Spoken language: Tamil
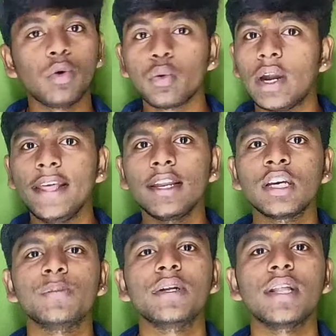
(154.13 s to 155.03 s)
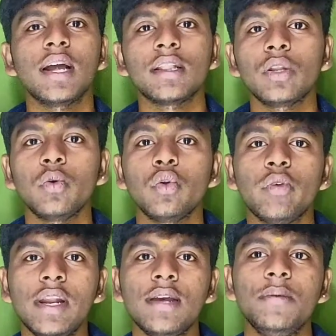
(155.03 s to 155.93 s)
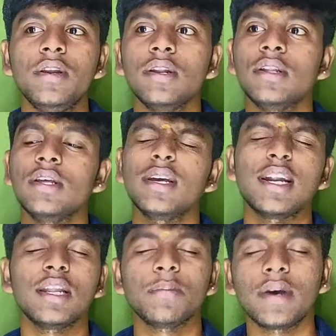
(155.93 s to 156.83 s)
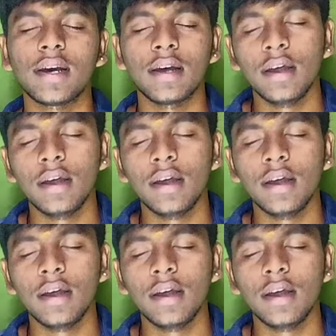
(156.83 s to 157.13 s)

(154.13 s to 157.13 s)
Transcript: ஒரு வழி இருக்கு பார்த்தீங்களா அந்த ஒரு வழி அப்படின்றது கண்டிப்பா